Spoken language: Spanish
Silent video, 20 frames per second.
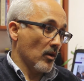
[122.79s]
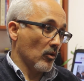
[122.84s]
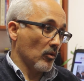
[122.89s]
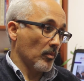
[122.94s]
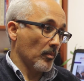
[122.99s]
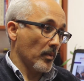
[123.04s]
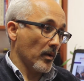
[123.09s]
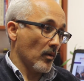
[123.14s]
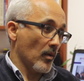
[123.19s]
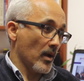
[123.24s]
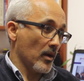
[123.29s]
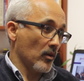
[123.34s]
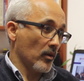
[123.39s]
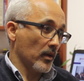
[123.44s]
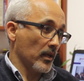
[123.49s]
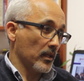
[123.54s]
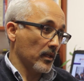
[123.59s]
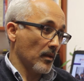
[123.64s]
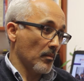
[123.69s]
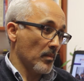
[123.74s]
los
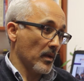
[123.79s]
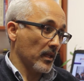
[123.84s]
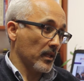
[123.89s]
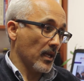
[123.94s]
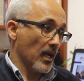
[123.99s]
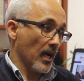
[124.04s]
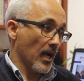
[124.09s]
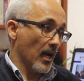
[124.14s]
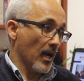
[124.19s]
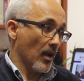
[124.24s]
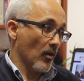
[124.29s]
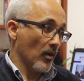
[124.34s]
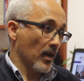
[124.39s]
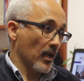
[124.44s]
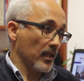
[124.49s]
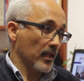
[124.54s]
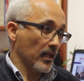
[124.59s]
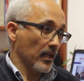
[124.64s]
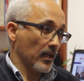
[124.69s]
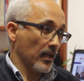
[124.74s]
peruanos en desventaja a la
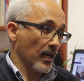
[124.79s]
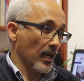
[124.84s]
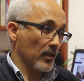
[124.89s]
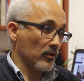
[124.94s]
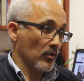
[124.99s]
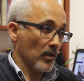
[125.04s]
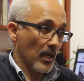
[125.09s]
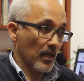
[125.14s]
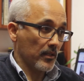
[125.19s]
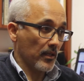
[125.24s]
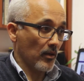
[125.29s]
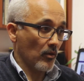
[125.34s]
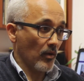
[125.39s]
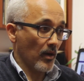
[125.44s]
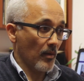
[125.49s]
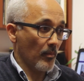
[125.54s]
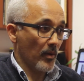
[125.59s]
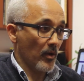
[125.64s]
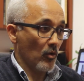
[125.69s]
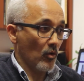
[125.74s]
hora de relacionarse con
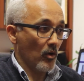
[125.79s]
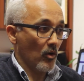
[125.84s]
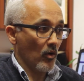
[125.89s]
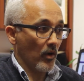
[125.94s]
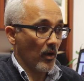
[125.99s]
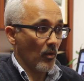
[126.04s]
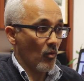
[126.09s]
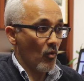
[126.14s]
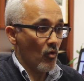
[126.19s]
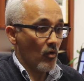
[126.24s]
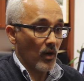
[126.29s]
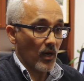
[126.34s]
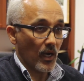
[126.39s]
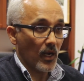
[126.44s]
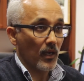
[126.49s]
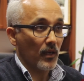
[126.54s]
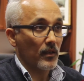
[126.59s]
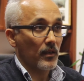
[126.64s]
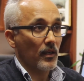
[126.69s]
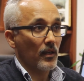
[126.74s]
el Perú y lo que
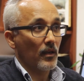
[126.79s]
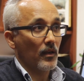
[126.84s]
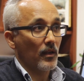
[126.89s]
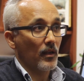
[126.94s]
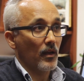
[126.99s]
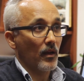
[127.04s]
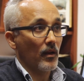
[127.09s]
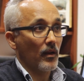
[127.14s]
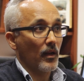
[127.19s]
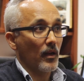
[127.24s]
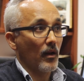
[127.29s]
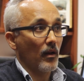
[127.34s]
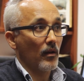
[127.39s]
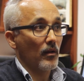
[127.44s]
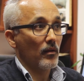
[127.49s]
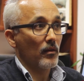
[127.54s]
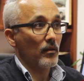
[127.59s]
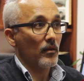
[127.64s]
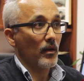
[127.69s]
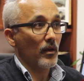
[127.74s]
busca el,
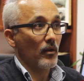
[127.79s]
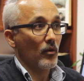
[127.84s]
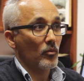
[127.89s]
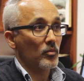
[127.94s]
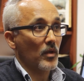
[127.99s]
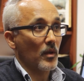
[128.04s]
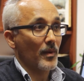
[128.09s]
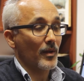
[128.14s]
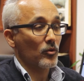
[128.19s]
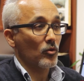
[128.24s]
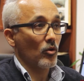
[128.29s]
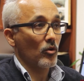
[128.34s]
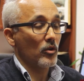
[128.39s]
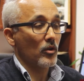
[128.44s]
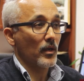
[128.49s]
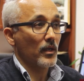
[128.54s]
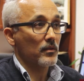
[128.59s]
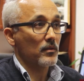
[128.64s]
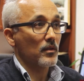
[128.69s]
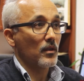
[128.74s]

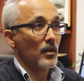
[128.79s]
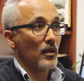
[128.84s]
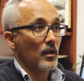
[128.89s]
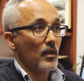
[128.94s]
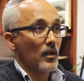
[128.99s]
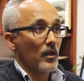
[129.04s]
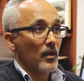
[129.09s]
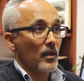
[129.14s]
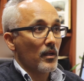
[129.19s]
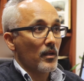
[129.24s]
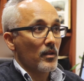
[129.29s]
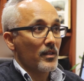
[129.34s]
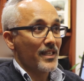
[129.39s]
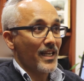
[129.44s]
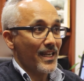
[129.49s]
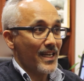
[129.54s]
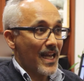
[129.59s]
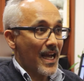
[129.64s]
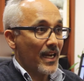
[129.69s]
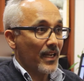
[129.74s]
observatorio es
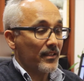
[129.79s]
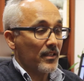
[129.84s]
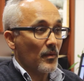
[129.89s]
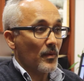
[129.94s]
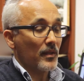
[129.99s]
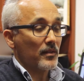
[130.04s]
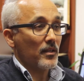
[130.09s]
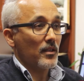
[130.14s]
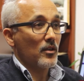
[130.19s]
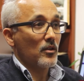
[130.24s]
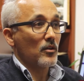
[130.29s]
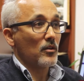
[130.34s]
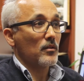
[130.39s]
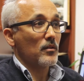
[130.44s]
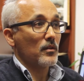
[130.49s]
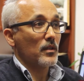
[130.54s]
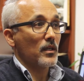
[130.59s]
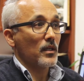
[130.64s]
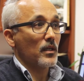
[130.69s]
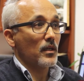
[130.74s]
llenar ese
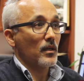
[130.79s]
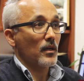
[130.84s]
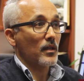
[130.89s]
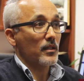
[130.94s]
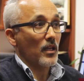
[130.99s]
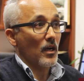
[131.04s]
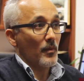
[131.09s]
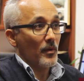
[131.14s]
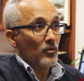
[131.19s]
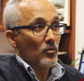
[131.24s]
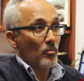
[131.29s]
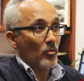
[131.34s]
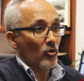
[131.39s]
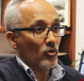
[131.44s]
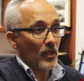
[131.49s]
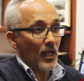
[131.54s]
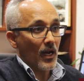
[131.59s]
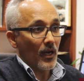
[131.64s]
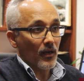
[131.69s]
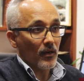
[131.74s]
vacío eh, a través de un
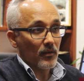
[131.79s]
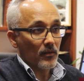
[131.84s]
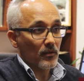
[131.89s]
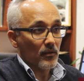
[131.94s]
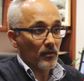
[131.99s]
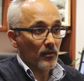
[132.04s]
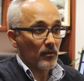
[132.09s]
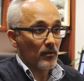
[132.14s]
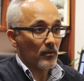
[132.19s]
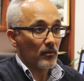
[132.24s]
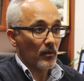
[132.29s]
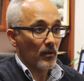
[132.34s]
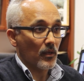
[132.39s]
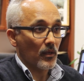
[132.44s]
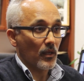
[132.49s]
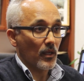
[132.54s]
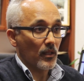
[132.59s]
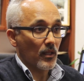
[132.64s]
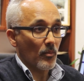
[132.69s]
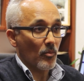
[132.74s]
portal.
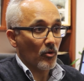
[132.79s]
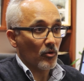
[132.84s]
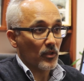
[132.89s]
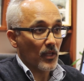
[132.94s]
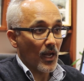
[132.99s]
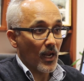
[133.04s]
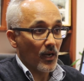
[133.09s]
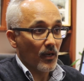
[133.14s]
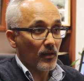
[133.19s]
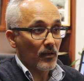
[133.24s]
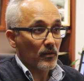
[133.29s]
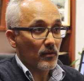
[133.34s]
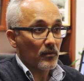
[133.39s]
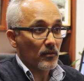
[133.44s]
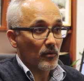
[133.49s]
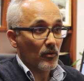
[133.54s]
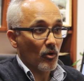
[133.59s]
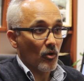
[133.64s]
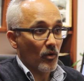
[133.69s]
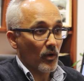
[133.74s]
Y este portal
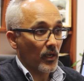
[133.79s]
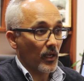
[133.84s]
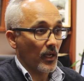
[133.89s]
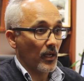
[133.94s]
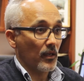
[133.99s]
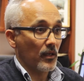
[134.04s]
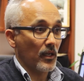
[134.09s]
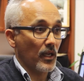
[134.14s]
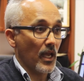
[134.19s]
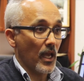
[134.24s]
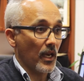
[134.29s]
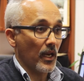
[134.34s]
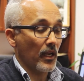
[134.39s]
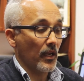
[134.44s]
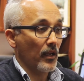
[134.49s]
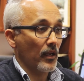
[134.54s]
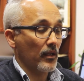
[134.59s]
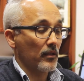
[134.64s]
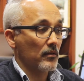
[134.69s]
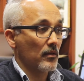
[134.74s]
lo que
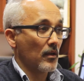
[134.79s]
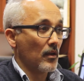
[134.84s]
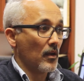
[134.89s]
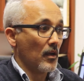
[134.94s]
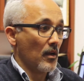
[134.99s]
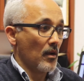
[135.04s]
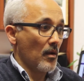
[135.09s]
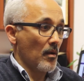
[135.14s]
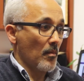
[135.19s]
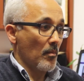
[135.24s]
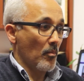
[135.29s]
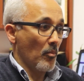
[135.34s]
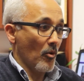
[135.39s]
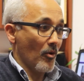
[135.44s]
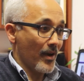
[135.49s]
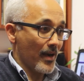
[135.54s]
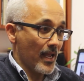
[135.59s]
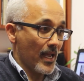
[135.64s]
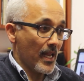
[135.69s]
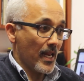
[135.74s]
quiere es
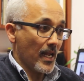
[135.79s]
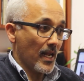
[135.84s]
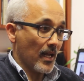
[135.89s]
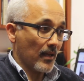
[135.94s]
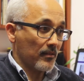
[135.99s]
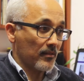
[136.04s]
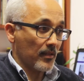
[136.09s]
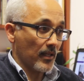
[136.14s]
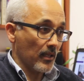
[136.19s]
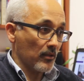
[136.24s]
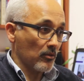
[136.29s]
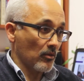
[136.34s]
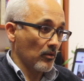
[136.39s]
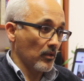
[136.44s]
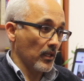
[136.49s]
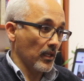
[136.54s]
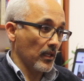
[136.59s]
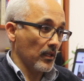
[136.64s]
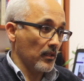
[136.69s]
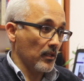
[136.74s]
poner en acceso
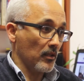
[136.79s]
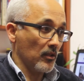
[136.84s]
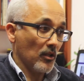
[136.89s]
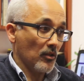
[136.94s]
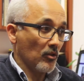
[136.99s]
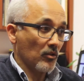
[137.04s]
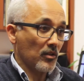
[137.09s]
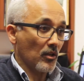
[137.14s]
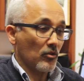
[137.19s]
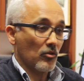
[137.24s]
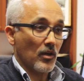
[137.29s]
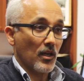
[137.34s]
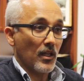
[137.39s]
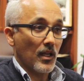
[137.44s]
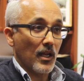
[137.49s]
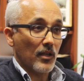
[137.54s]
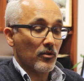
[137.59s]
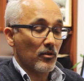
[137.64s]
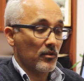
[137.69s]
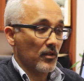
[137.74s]
de distintos sectores de
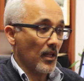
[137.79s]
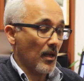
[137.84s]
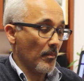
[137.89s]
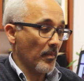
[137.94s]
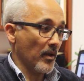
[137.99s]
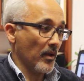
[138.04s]
la sociedad